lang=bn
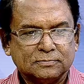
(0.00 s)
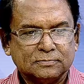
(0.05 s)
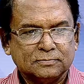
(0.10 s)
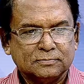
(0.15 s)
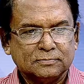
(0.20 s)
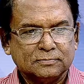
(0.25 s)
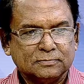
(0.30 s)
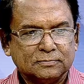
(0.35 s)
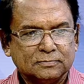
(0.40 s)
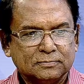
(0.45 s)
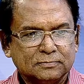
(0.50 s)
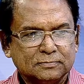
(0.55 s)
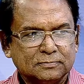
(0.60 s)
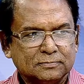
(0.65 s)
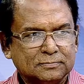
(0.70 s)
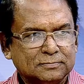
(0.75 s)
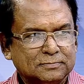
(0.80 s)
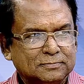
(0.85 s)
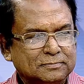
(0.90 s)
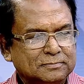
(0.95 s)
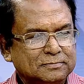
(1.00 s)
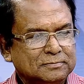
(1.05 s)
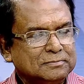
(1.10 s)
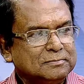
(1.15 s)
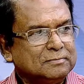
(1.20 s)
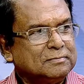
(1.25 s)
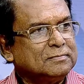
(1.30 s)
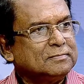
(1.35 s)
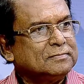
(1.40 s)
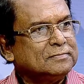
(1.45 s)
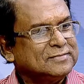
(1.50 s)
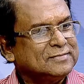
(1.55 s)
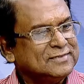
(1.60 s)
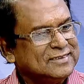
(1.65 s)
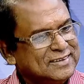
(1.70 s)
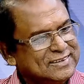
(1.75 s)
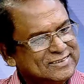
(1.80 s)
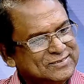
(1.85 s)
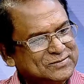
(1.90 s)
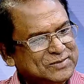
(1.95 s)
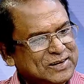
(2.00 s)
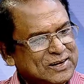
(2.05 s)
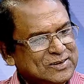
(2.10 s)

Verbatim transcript: রতন কেমন আছেন ভালো